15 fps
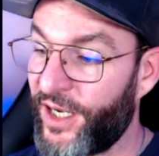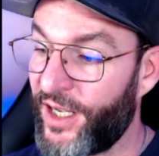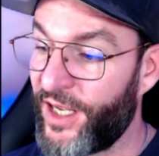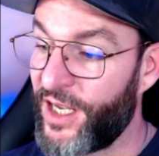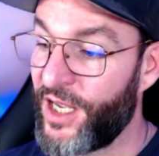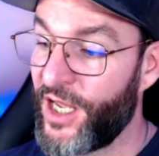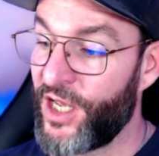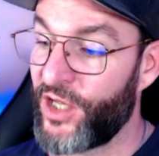
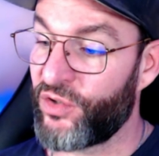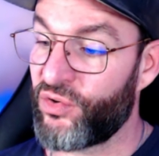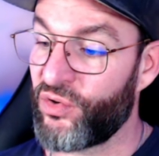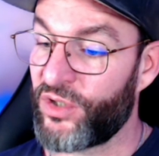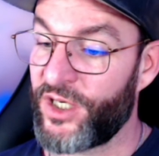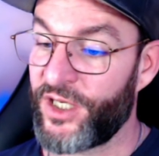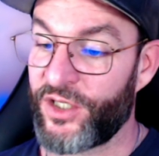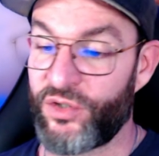créées,
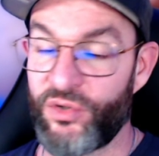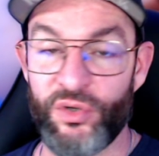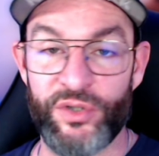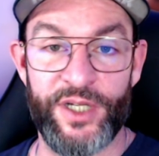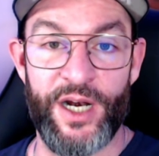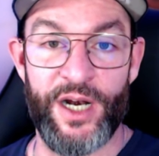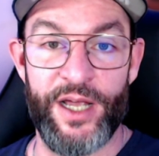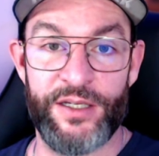tu cliques sur
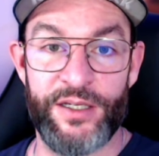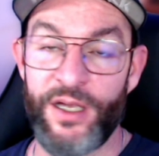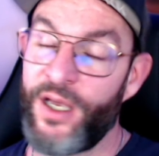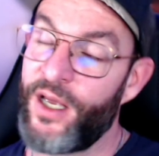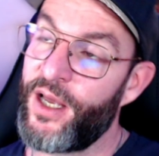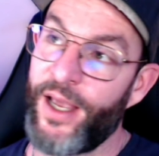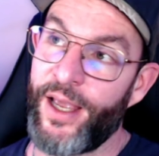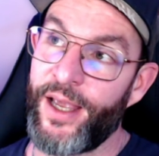Delete
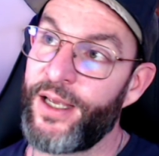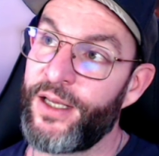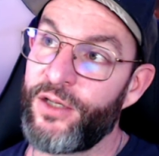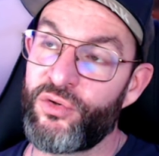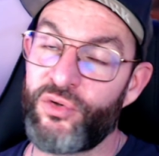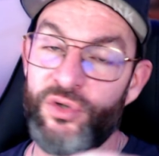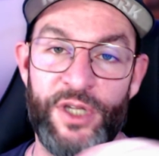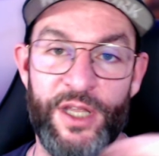et
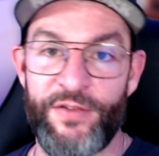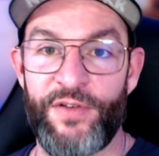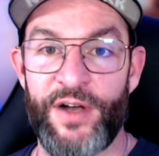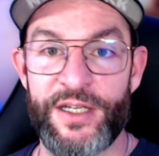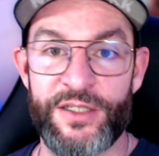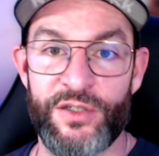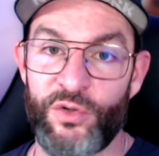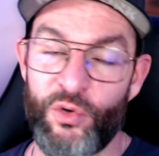
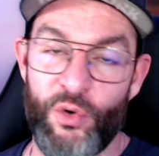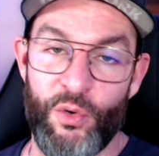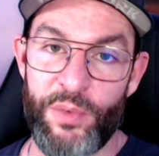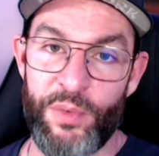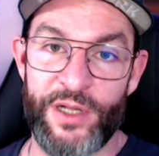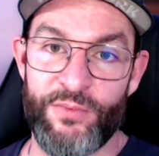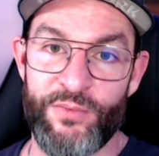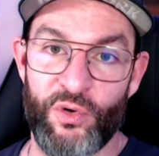t'efface
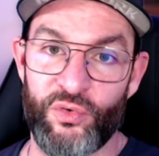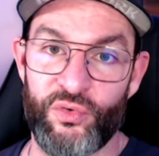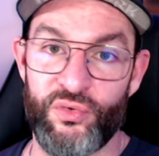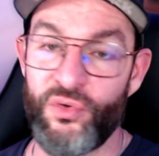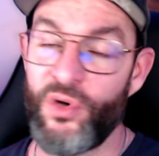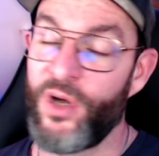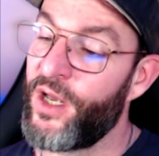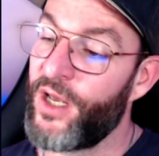complètement
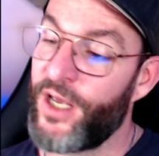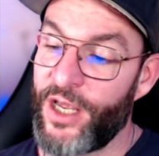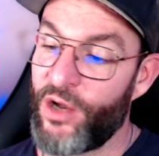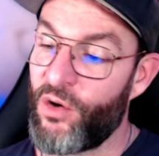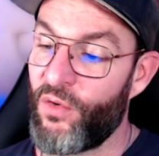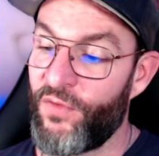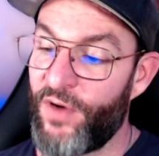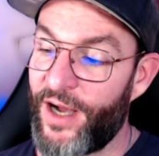tout
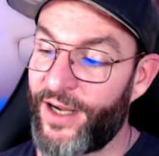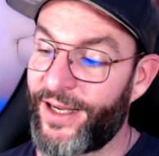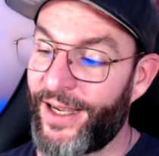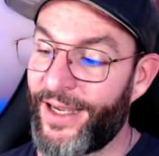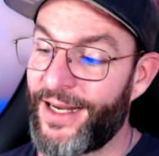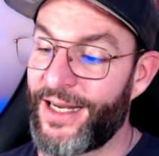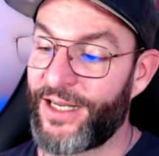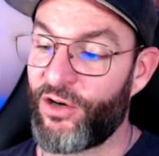et on va
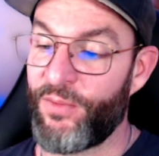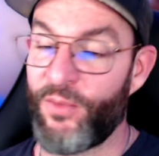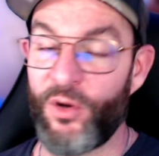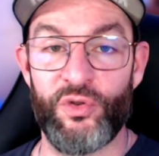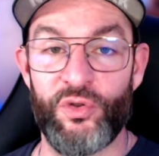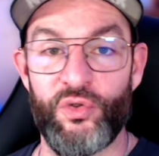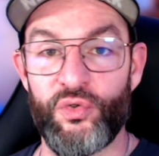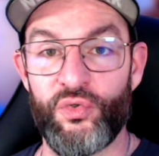recréer les
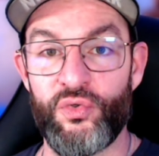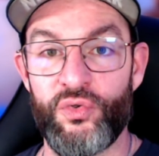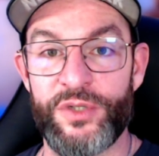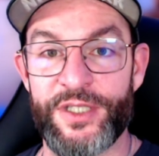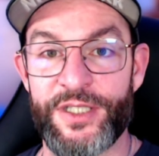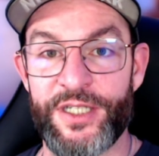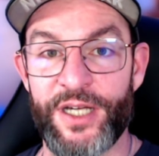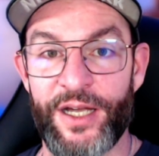commandes nous
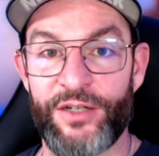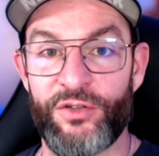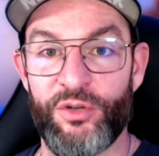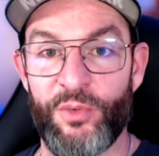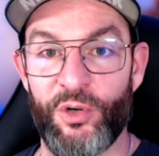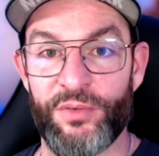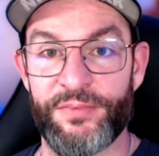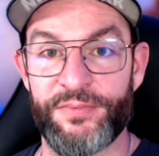
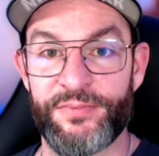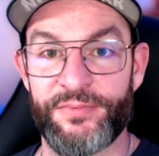directement.